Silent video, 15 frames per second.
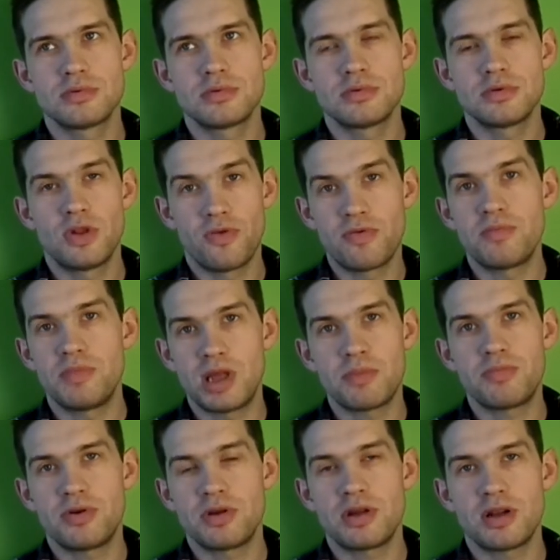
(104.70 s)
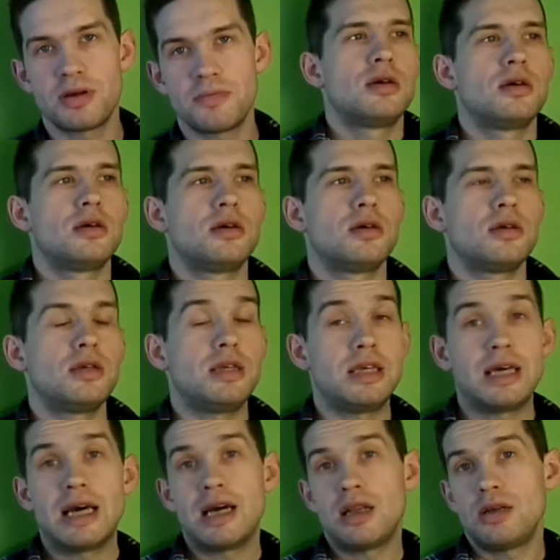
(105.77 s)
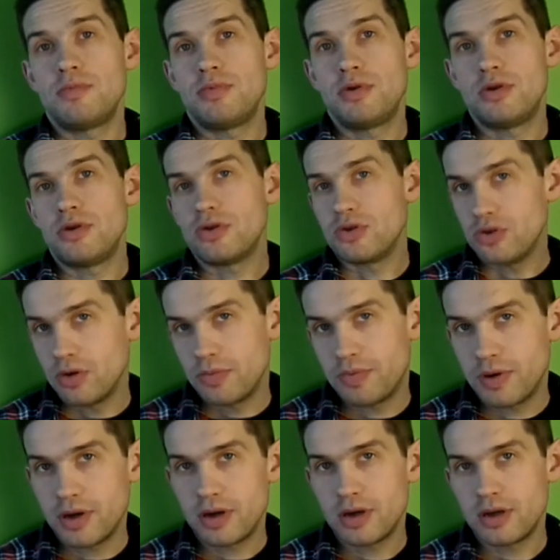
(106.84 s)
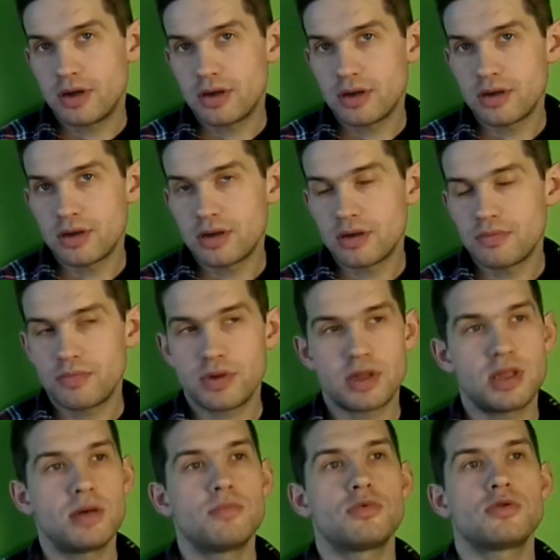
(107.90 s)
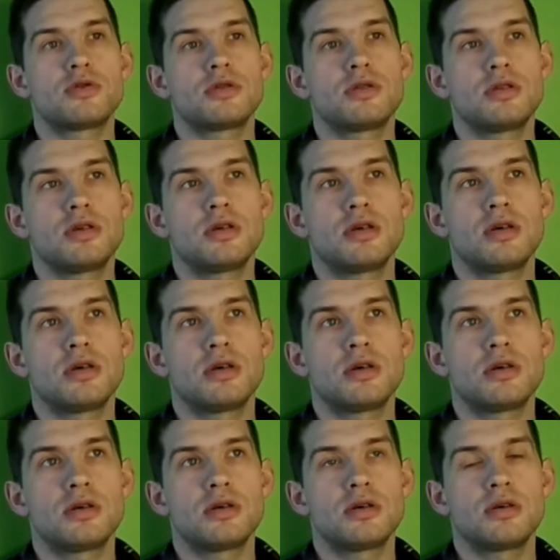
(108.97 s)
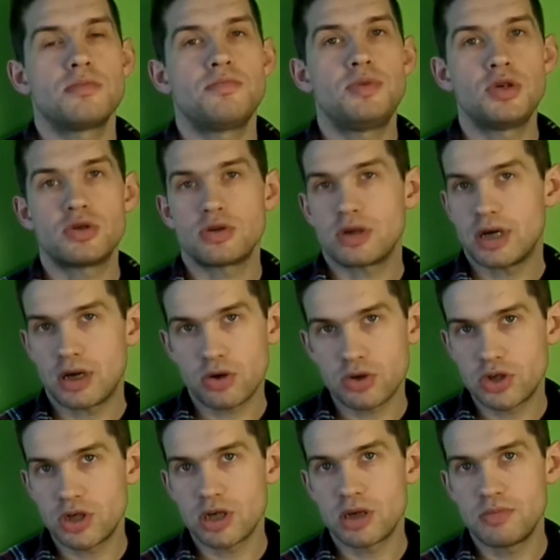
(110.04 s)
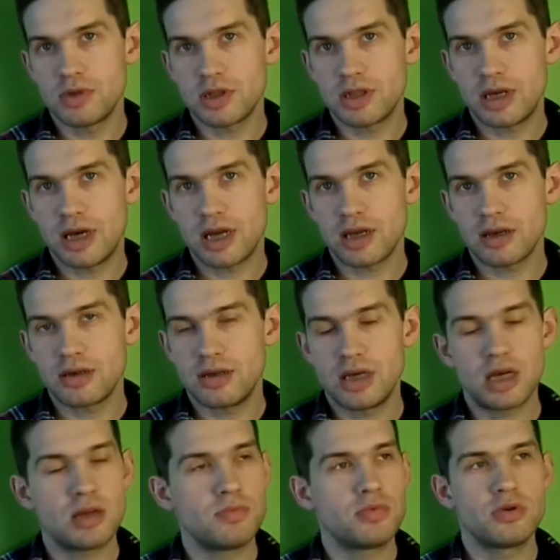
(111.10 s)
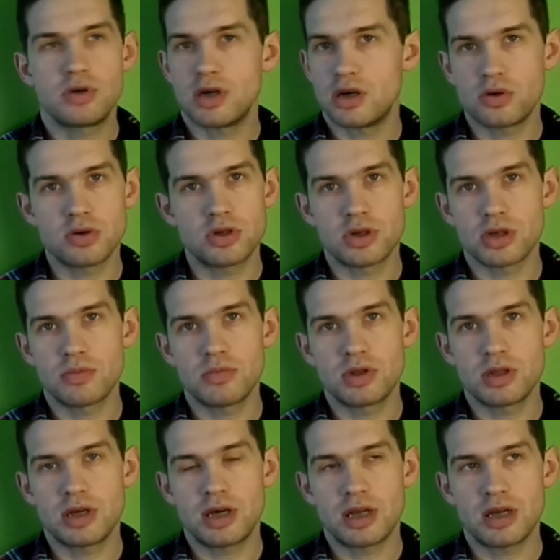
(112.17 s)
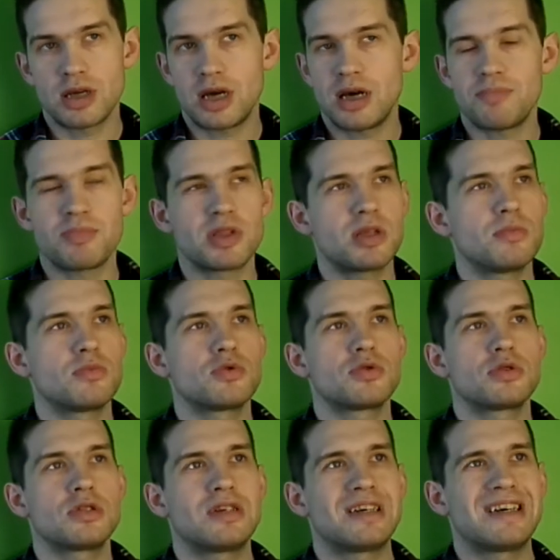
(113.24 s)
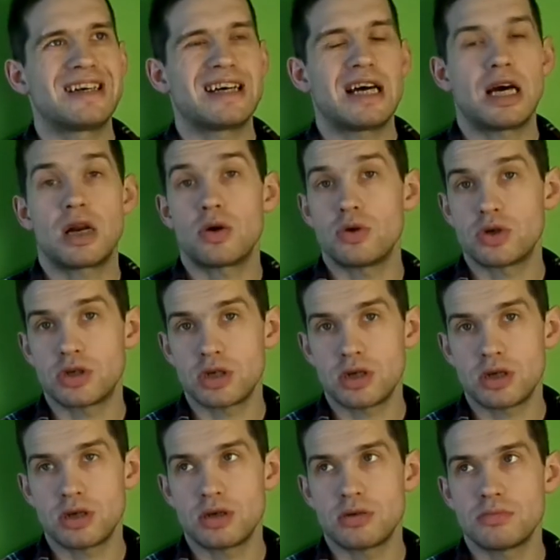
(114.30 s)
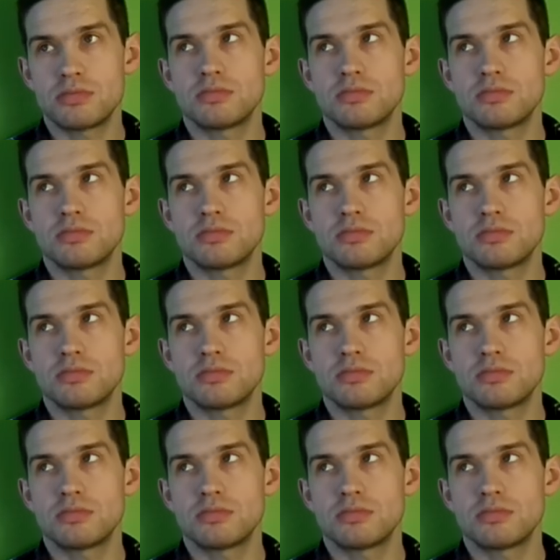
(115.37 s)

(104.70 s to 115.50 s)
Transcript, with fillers: Но ну, вы меня поняли. Я люблю YouTube, потому что пишут хорошие комментарии. Я люблю хорошие комментарии, а потому что хорошие,